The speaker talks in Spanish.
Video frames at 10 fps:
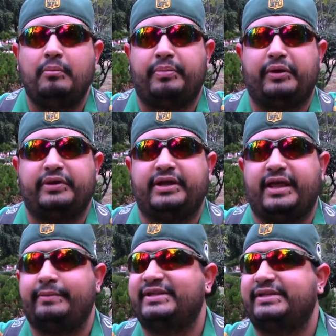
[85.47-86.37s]
pero ya nada
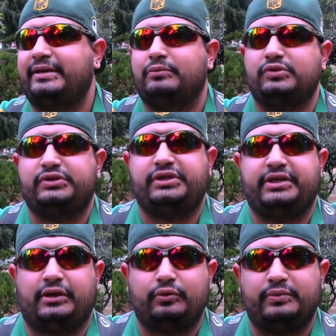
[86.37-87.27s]
más seríamos DJ
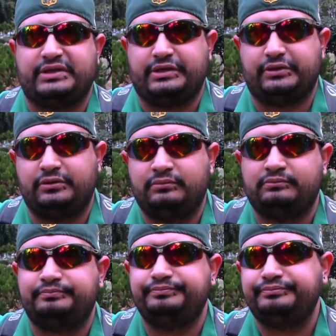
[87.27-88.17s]
Anubis y yo.
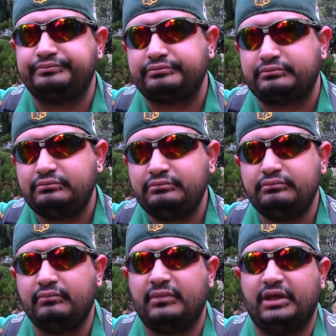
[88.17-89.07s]

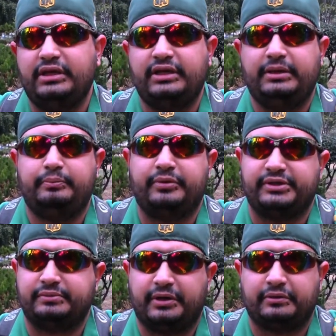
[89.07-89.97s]
Y pues
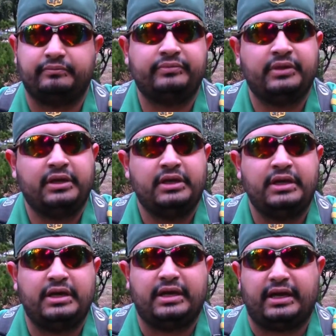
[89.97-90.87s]
bueno,
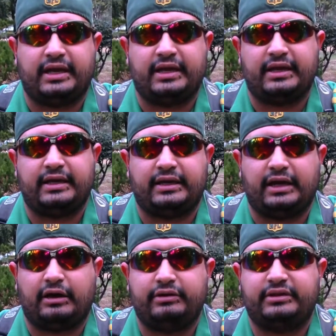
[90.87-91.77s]
eh,
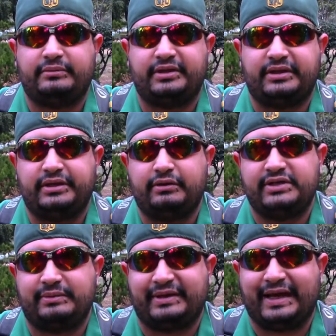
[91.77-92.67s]
ahorita me dirijo
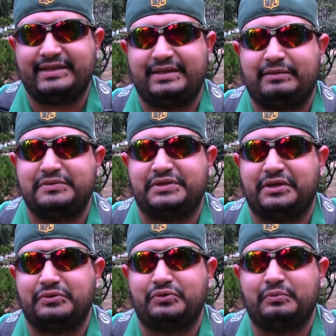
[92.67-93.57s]
hacia mi casa, vamos a
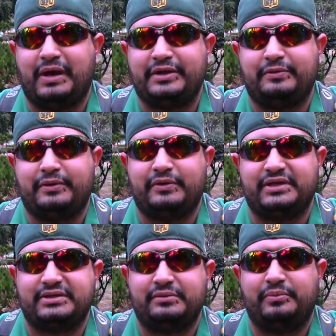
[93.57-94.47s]
echarnos un baño, vengo de
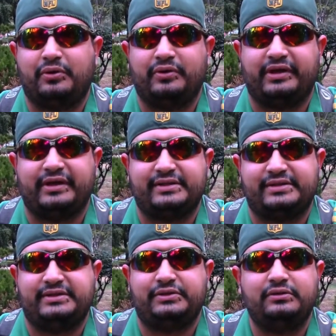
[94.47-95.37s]
hacer un poco de
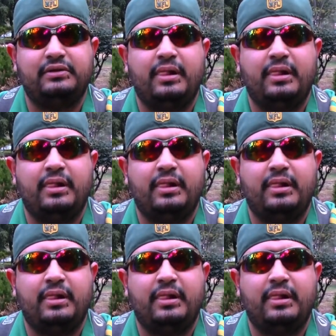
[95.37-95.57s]
ejercicio.